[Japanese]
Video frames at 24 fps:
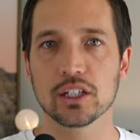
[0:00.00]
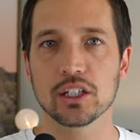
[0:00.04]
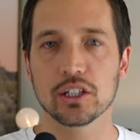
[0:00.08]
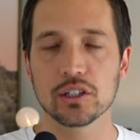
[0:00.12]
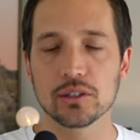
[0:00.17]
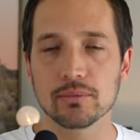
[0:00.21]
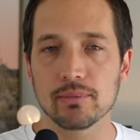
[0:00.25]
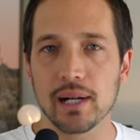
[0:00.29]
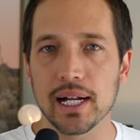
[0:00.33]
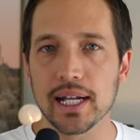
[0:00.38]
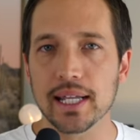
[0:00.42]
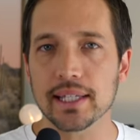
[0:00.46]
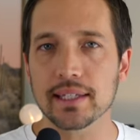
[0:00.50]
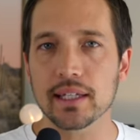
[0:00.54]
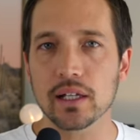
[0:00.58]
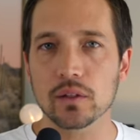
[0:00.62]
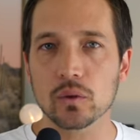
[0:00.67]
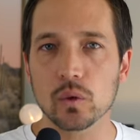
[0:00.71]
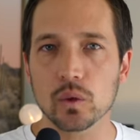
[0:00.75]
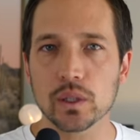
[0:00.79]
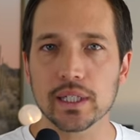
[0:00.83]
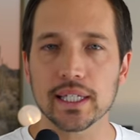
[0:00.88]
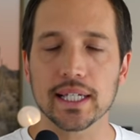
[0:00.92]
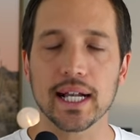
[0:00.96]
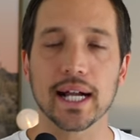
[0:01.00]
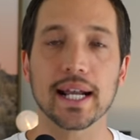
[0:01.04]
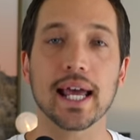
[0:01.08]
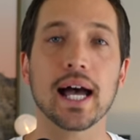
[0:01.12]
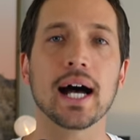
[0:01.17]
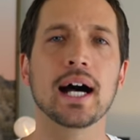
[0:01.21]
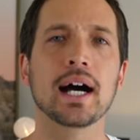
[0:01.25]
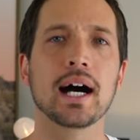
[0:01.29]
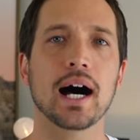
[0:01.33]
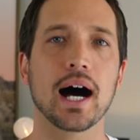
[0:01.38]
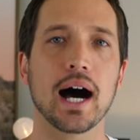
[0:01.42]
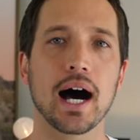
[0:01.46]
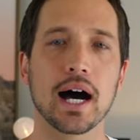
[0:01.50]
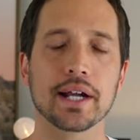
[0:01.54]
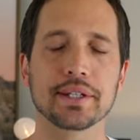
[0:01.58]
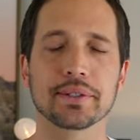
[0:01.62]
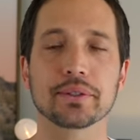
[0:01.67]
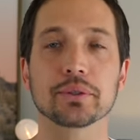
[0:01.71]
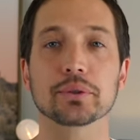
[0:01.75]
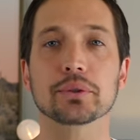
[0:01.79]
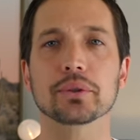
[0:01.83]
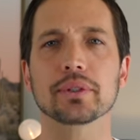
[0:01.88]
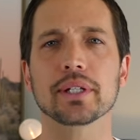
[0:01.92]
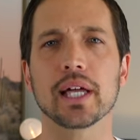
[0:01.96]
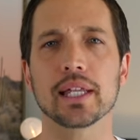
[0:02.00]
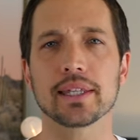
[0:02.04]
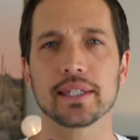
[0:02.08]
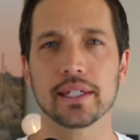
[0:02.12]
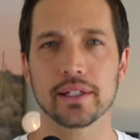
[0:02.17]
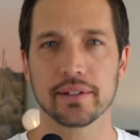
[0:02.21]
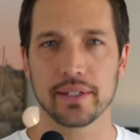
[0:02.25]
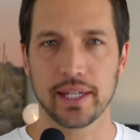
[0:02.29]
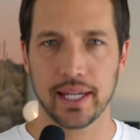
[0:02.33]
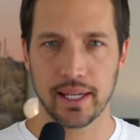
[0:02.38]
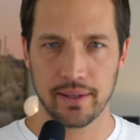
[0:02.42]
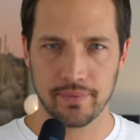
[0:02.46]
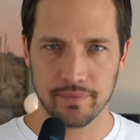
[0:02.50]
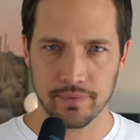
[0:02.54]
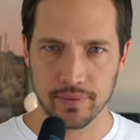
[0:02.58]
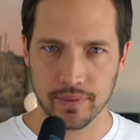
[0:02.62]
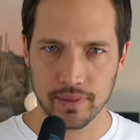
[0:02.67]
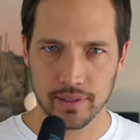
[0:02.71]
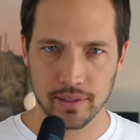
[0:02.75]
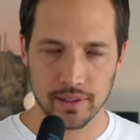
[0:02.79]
生まれた時からあることなんだよね。